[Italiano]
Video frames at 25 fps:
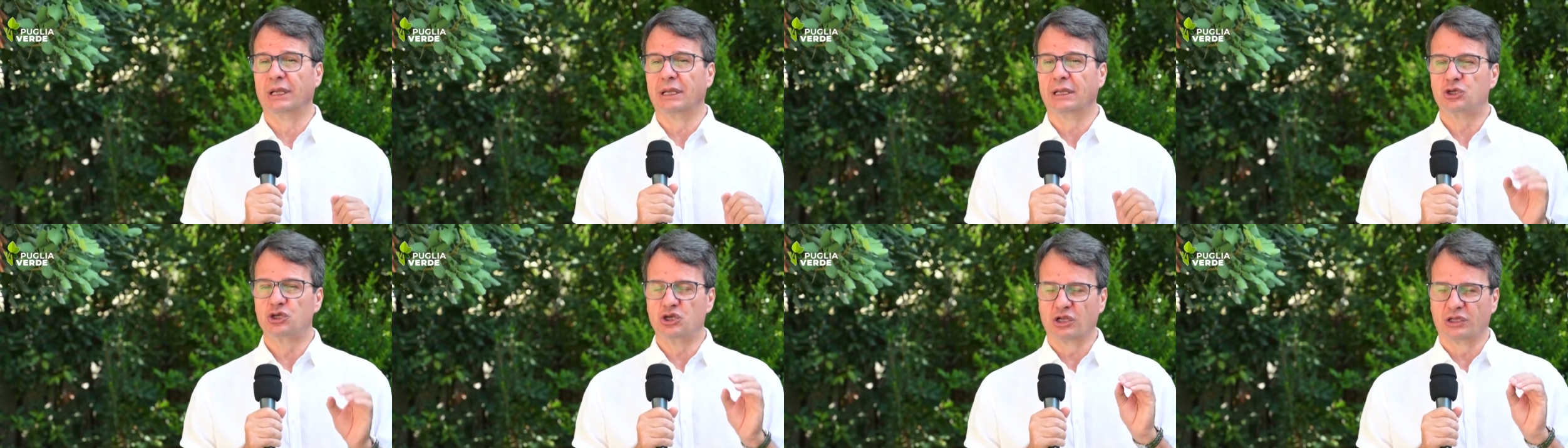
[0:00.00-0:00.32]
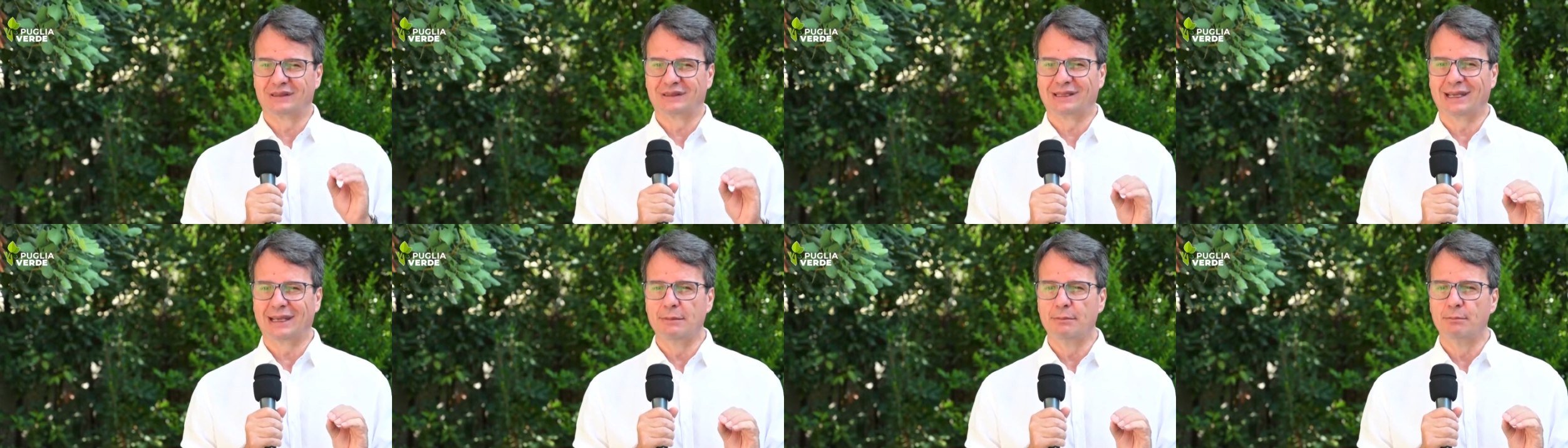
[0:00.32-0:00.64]
C'è
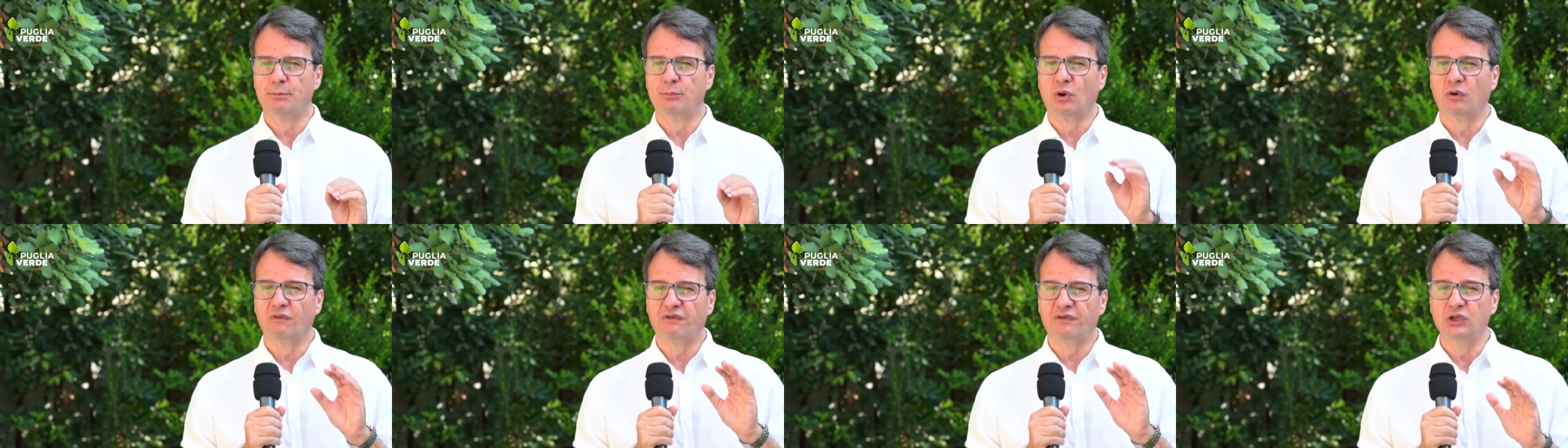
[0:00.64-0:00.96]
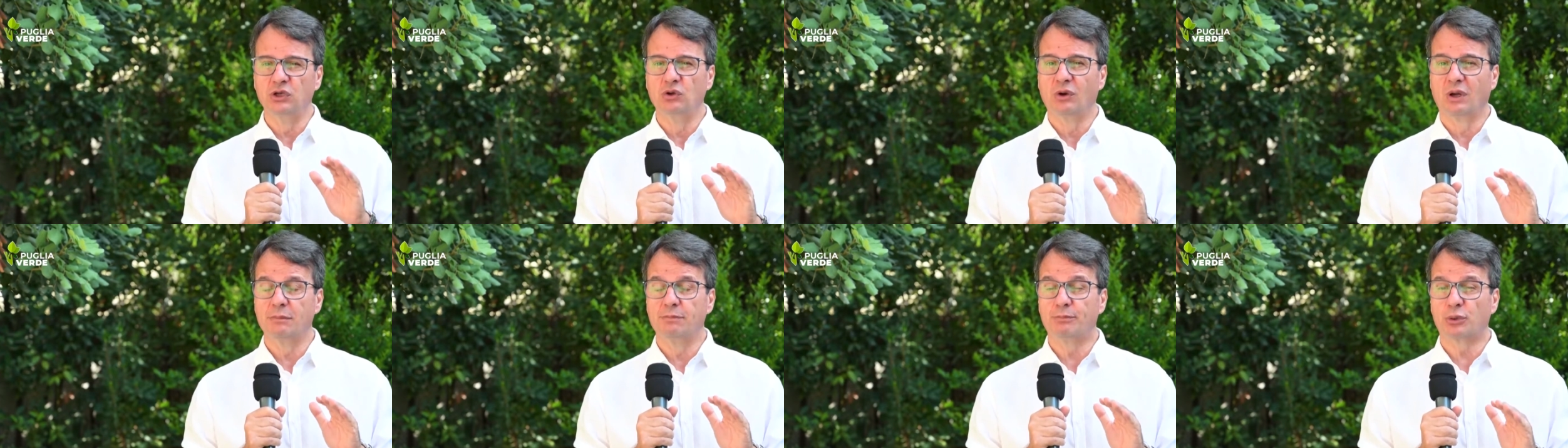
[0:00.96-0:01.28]
tempo fino
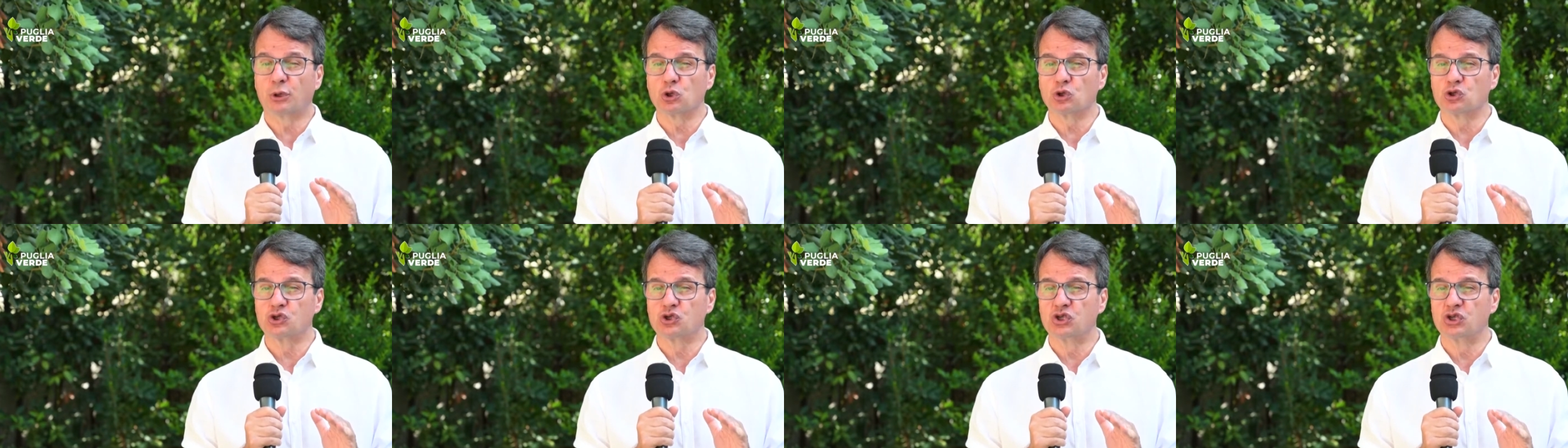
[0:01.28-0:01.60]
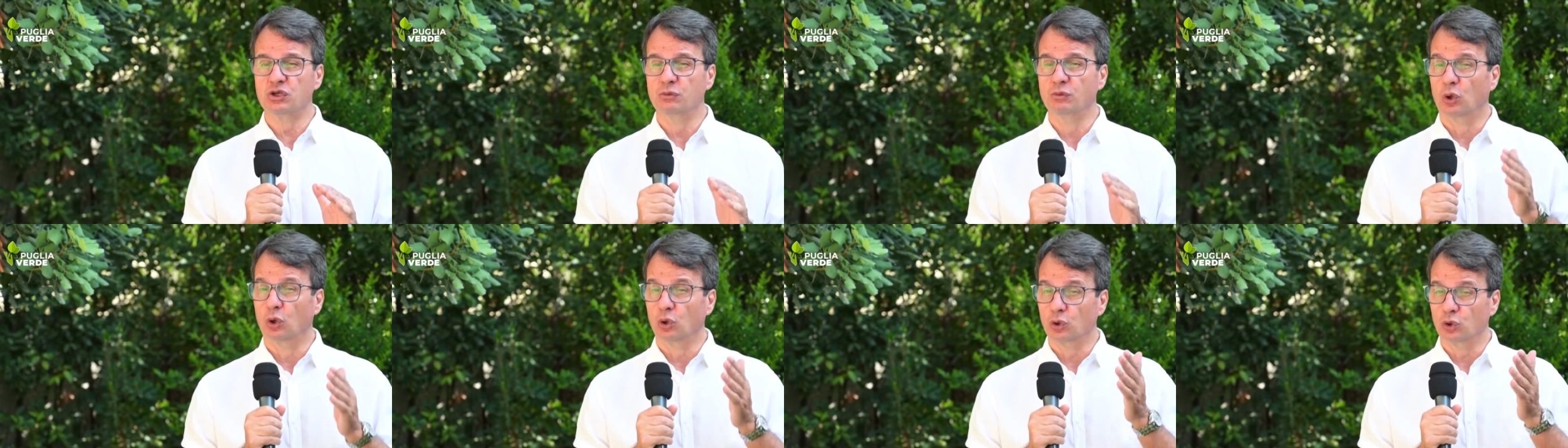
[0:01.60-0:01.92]
al
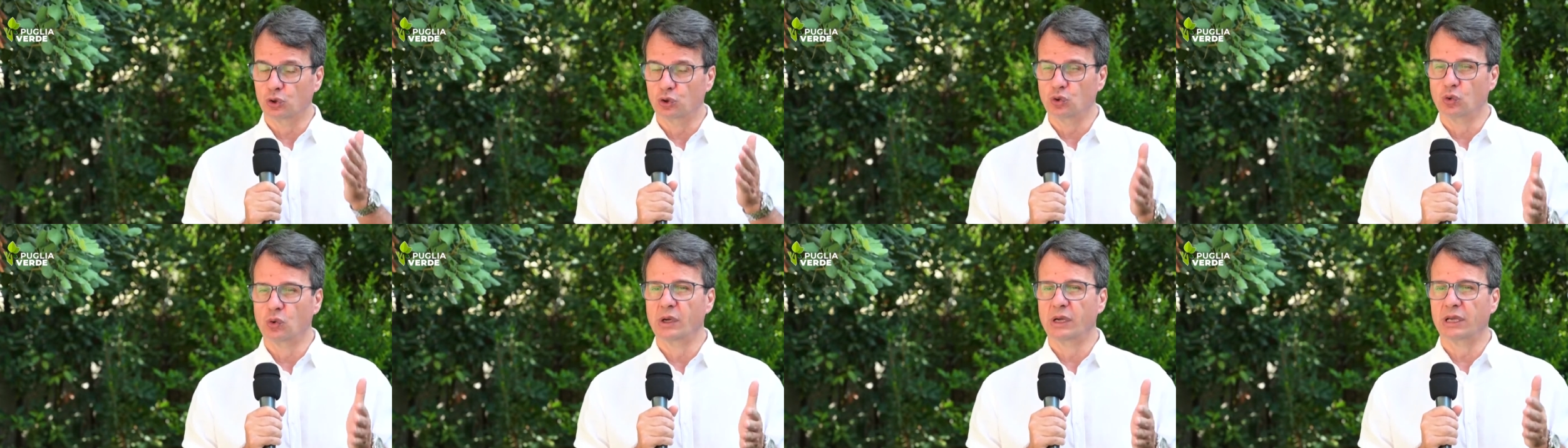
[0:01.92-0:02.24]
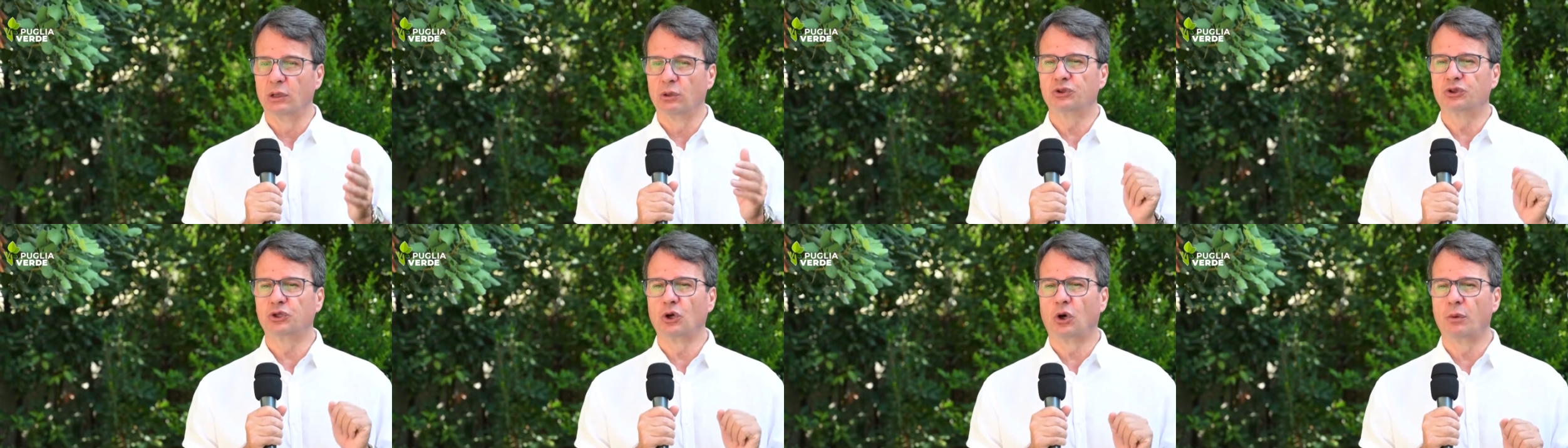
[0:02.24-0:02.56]
prossimo 2
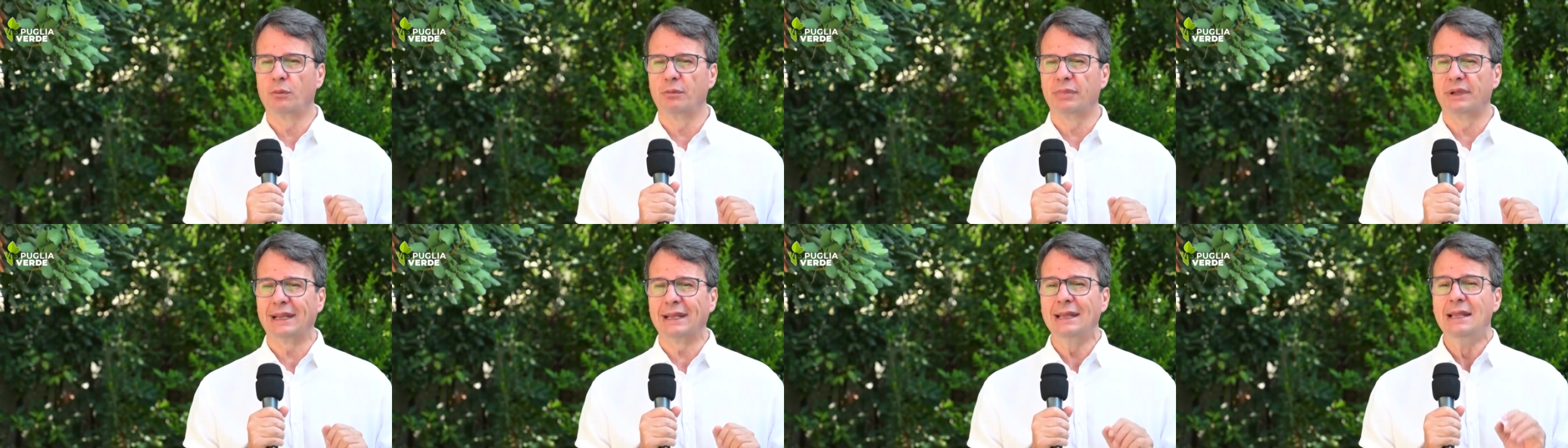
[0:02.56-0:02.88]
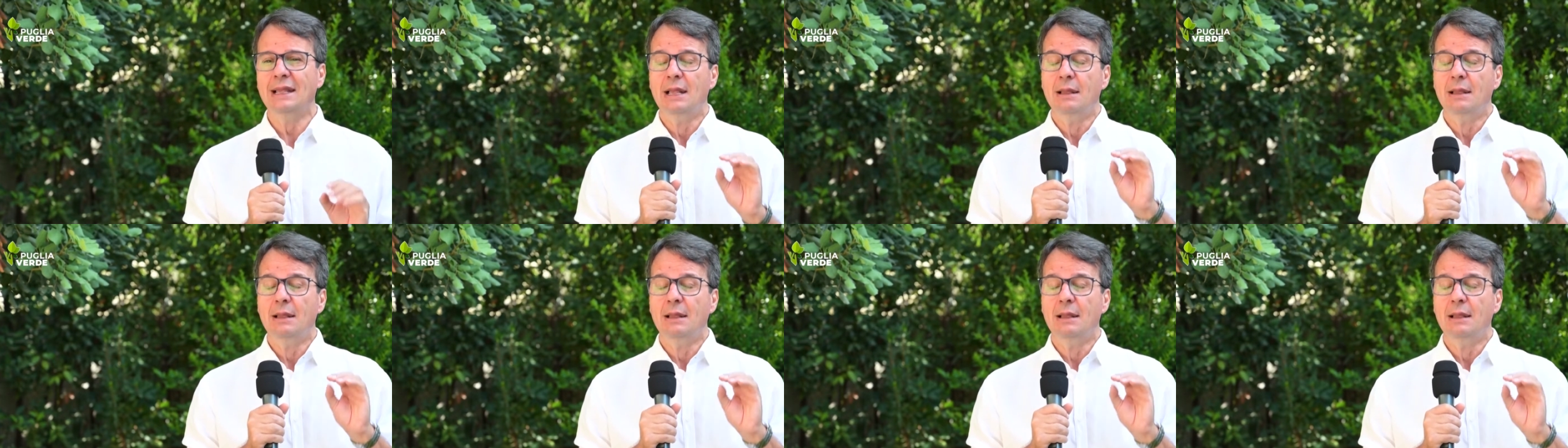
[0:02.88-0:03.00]
ottobre